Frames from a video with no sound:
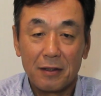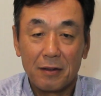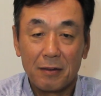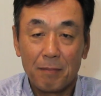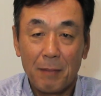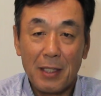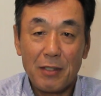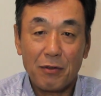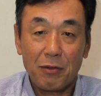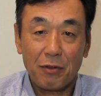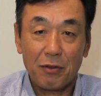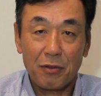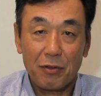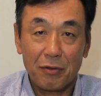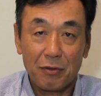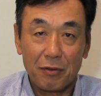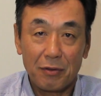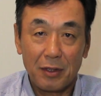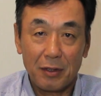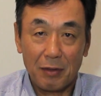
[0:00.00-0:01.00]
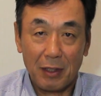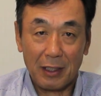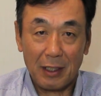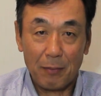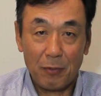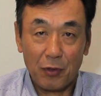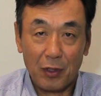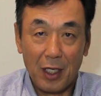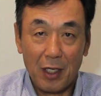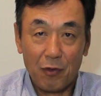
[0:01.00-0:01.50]
満足するっていう方
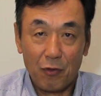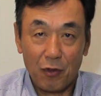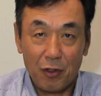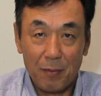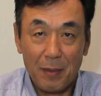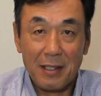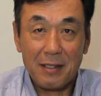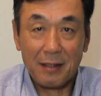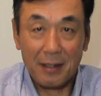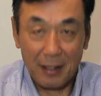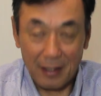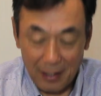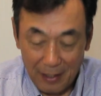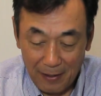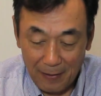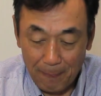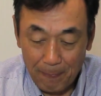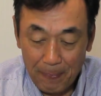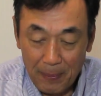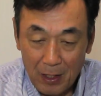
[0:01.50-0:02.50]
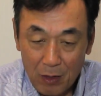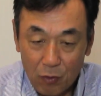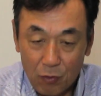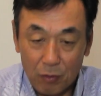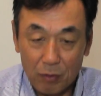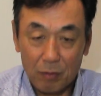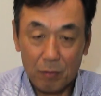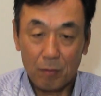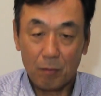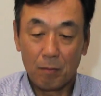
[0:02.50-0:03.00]
も結構いますから
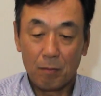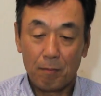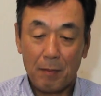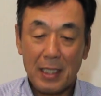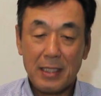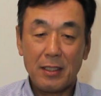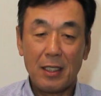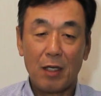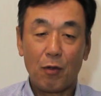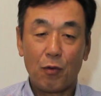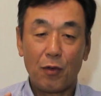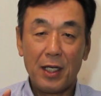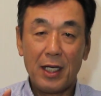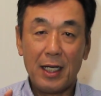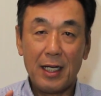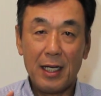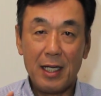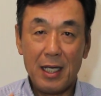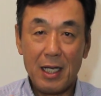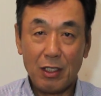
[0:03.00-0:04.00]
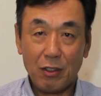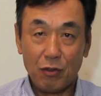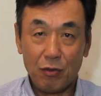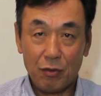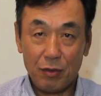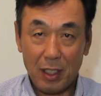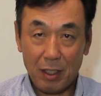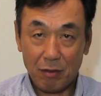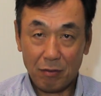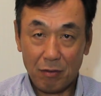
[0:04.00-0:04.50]
ましてこれから野
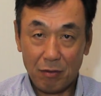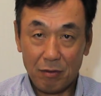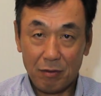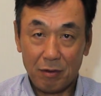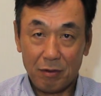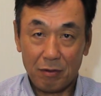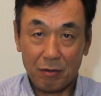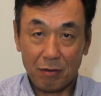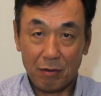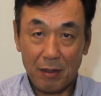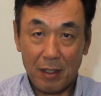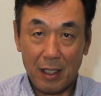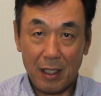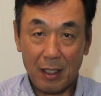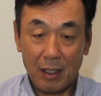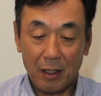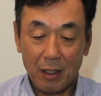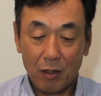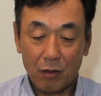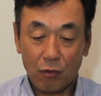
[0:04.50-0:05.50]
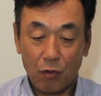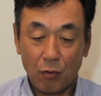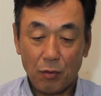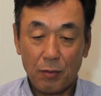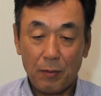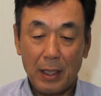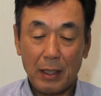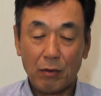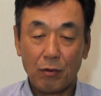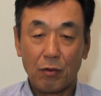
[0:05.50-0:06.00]
球をやる子っていうのは飛
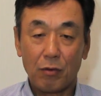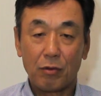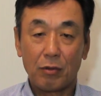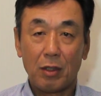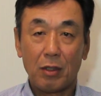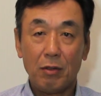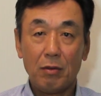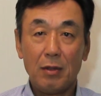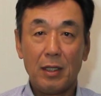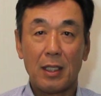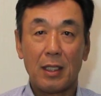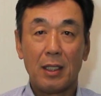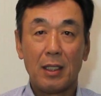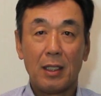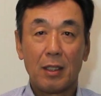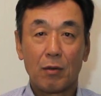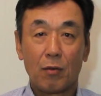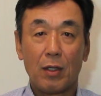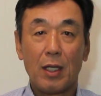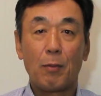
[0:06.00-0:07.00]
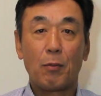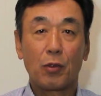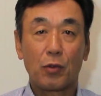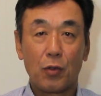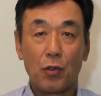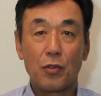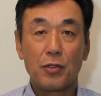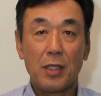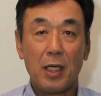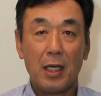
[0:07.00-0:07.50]
ぶバットっていうのはこれはもう
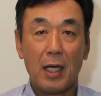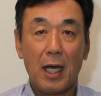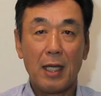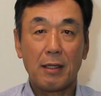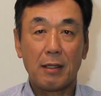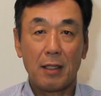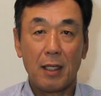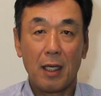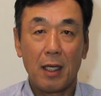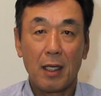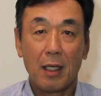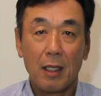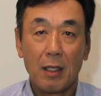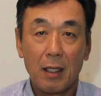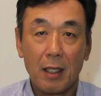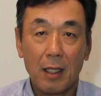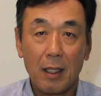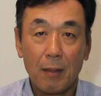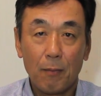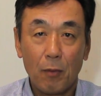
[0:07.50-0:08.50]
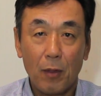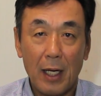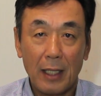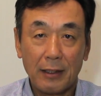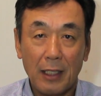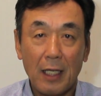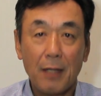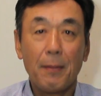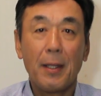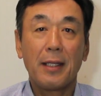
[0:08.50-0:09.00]
当然あって、えー、もう当
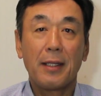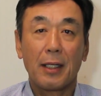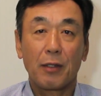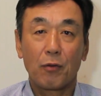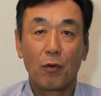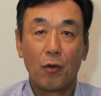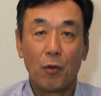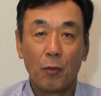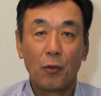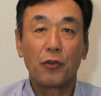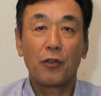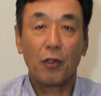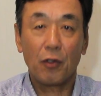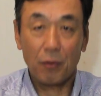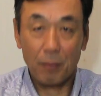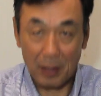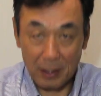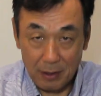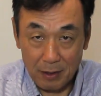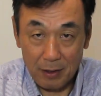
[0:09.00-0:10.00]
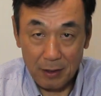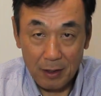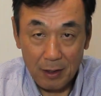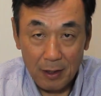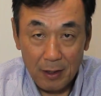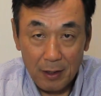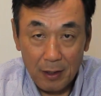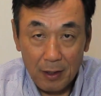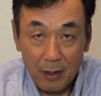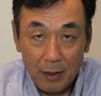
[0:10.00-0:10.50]
たり前だと思っております
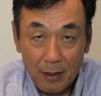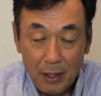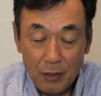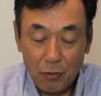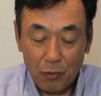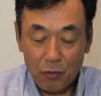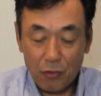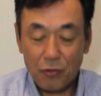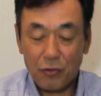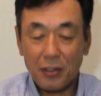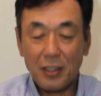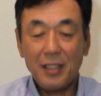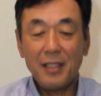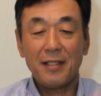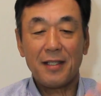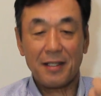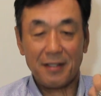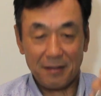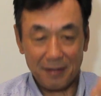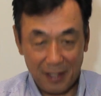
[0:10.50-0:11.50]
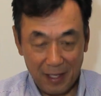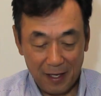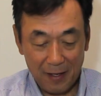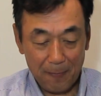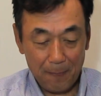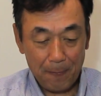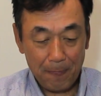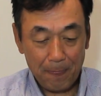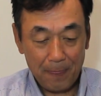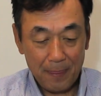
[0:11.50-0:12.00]
でその次にです
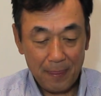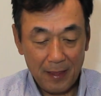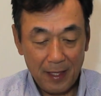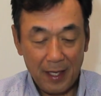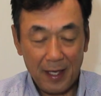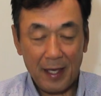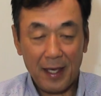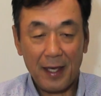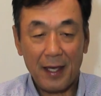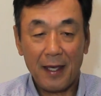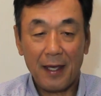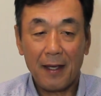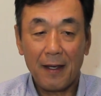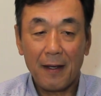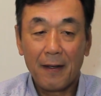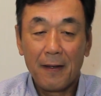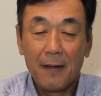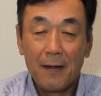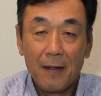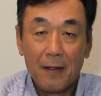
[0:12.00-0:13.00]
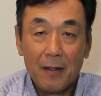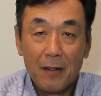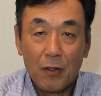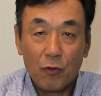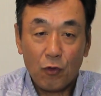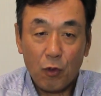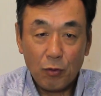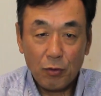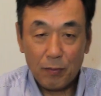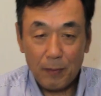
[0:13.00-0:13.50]
ね、
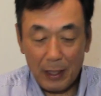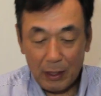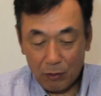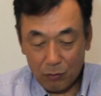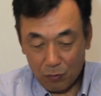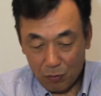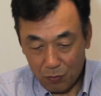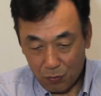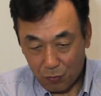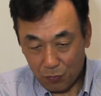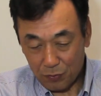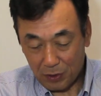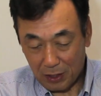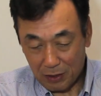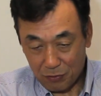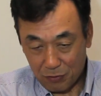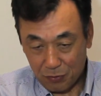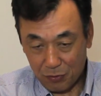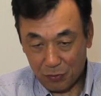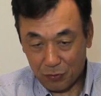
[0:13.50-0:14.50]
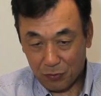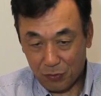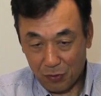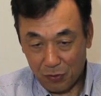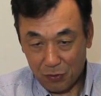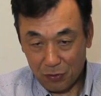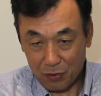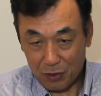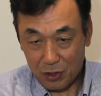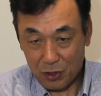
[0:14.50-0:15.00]
えー、飛ぶバットを今度はずっ
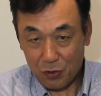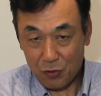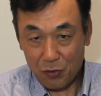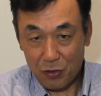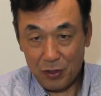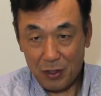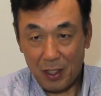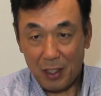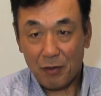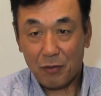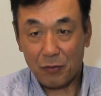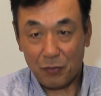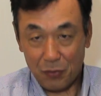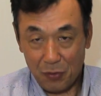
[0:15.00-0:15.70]
と使用していく